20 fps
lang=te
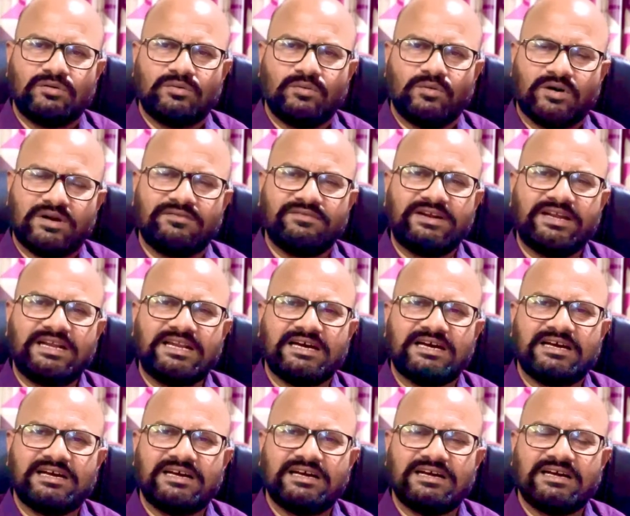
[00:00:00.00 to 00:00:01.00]
ఒకవేళ
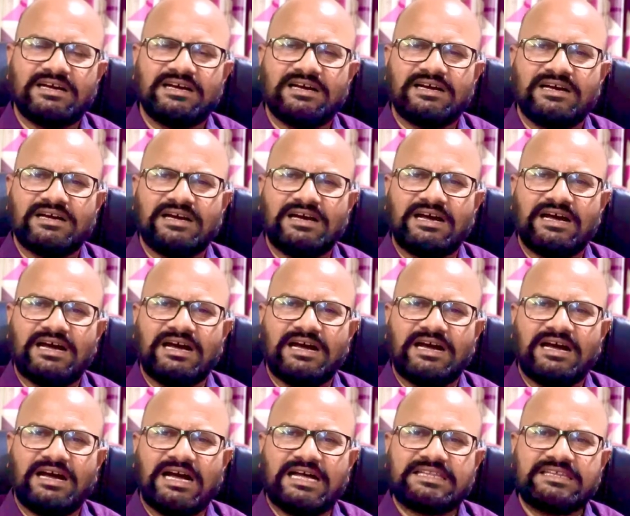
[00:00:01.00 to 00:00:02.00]

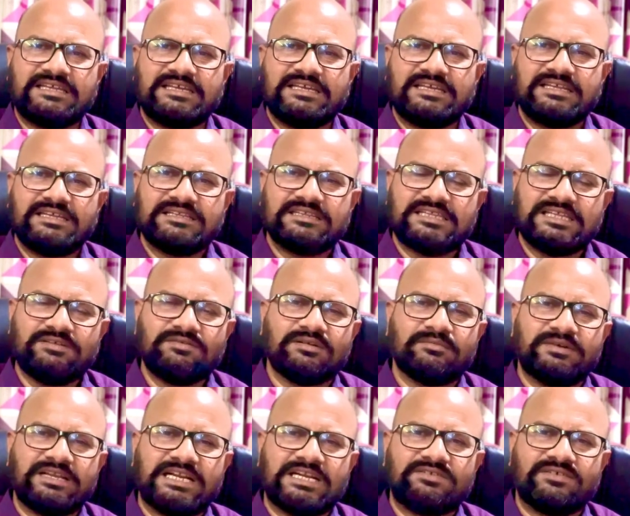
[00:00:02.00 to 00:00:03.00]
అది
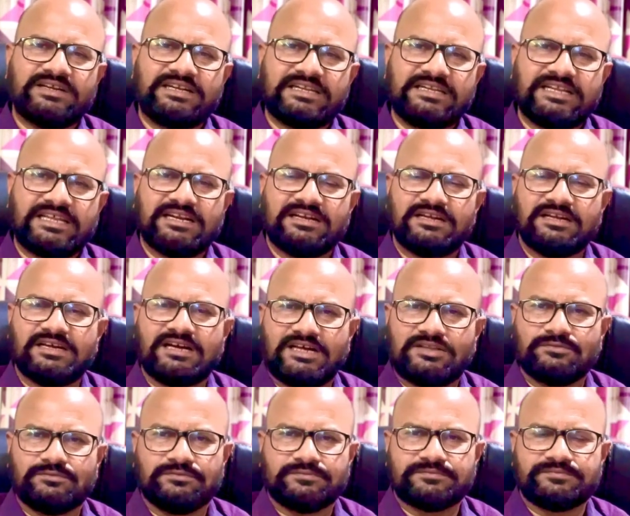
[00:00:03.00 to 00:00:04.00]
తీవ్రమైనటువంటి నేరం
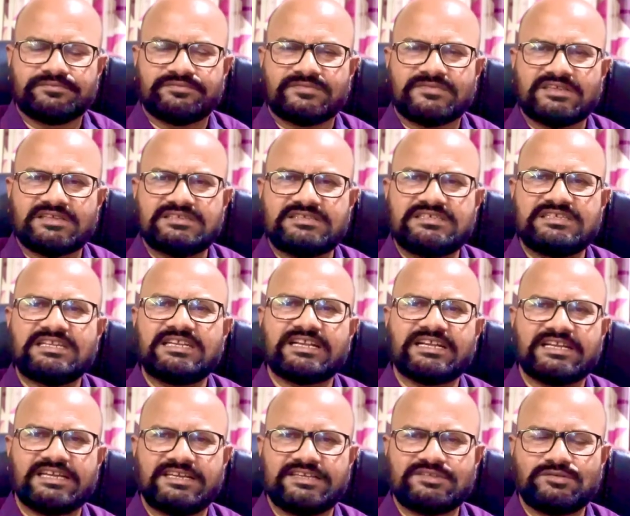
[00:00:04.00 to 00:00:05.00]
కాదు చిల్లర
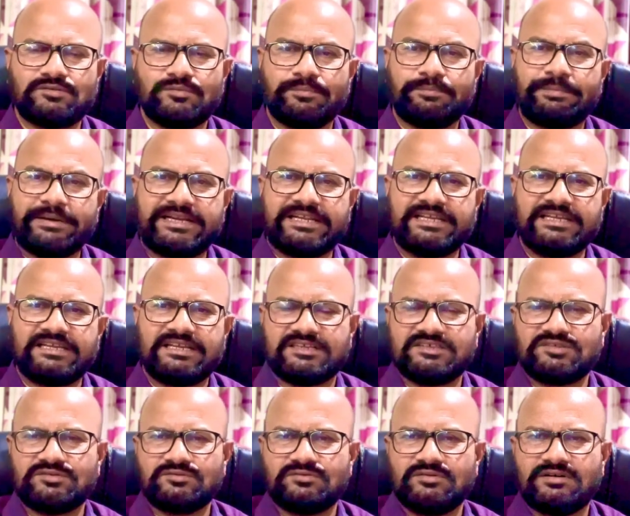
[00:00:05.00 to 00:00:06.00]
కేసు పెట్టి
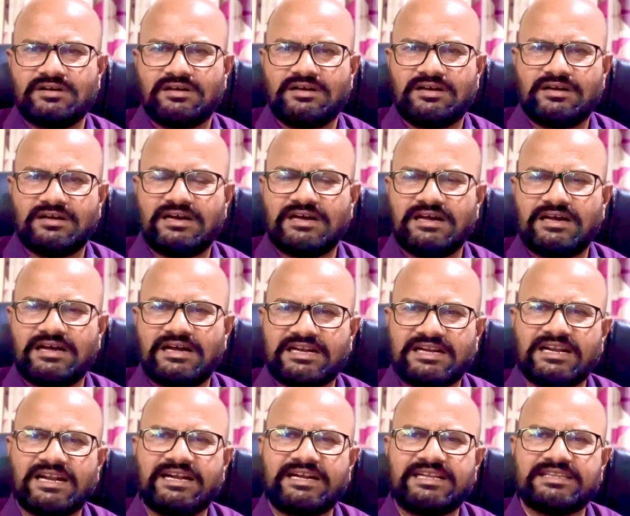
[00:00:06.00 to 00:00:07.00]
కేసు
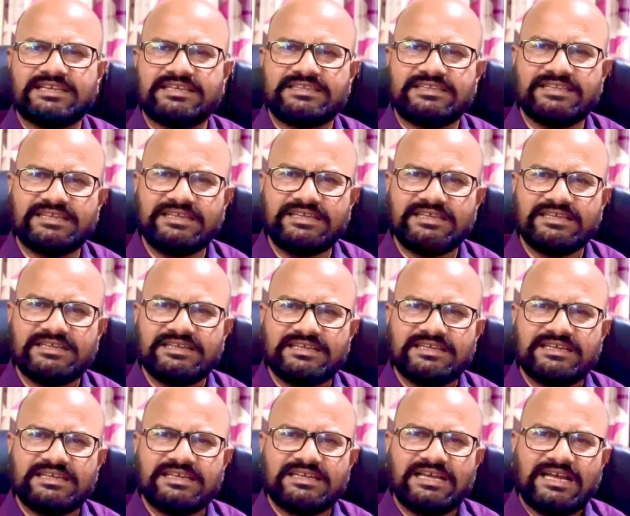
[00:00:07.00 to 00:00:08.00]
అట్లాంటిదైతే
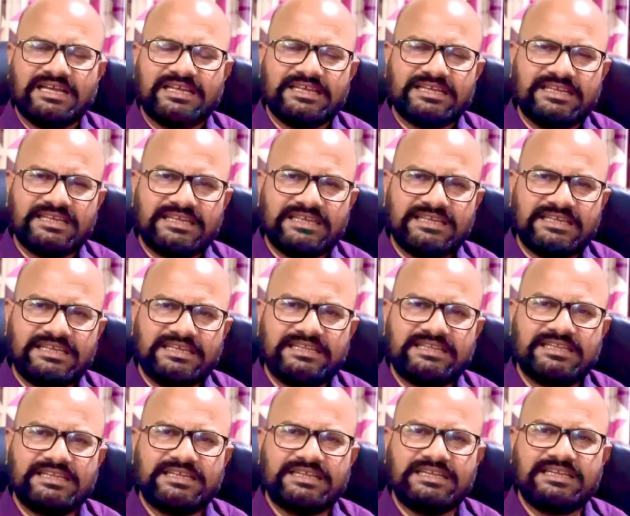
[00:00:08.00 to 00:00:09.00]
ఈ
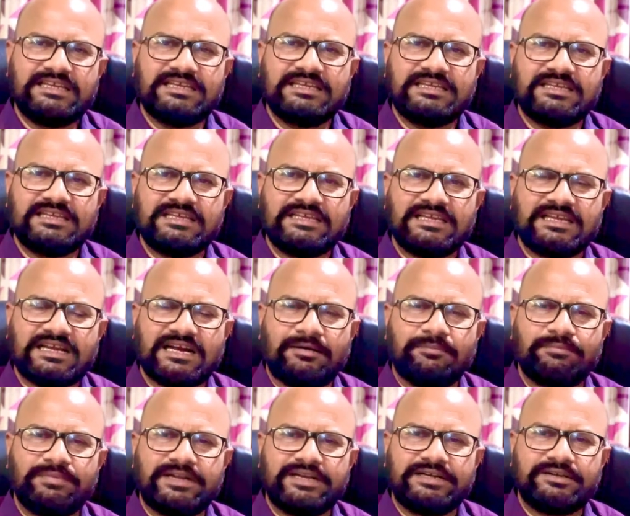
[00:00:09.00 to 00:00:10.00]
దీన్ని ఈ
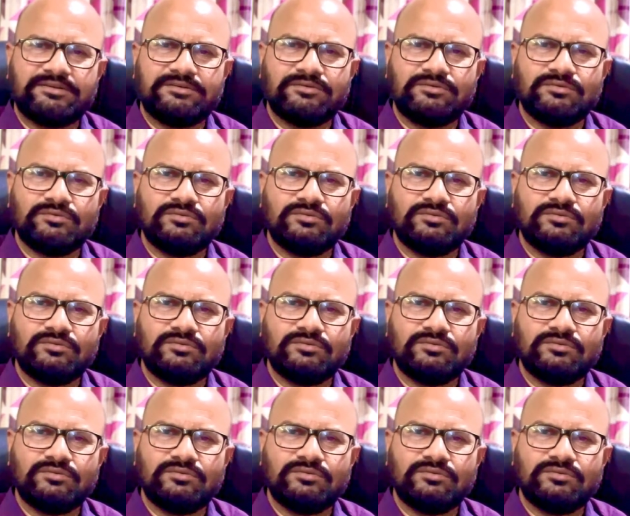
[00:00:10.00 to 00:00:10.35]
కంప్లైంట్ను